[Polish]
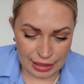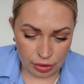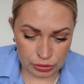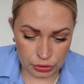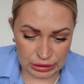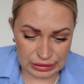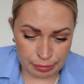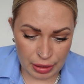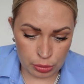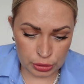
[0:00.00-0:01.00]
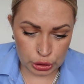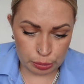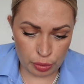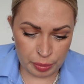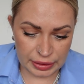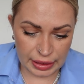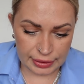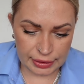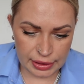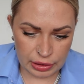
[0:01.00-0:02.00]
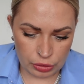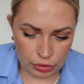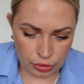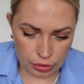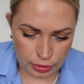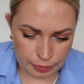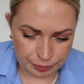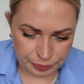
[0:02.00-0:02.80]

Odnośnie zapachu też było pytanie o